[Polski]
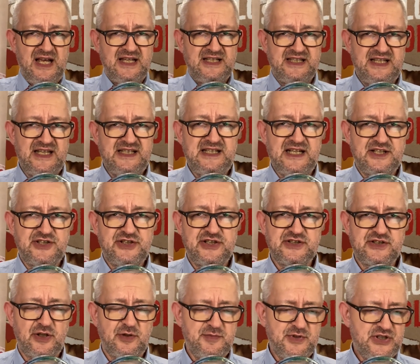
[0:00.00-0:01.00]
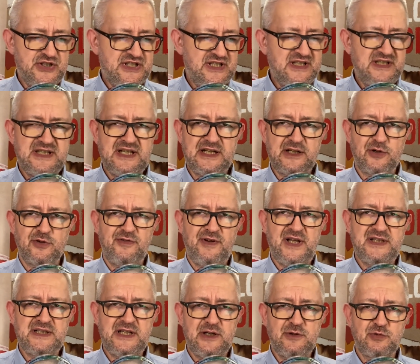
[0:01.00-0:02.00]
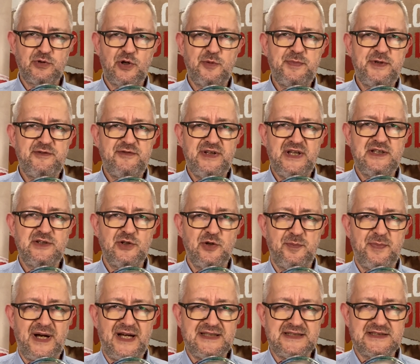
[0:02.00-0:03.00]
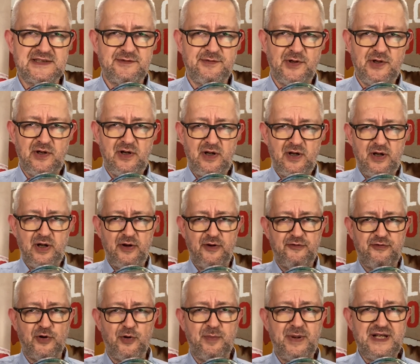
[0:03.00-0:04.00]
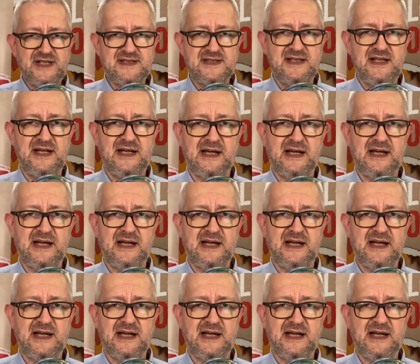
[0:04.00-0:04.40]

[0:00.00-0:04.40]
nie da się zrobić zintegrowanej Europy w jedno państwo w obecnych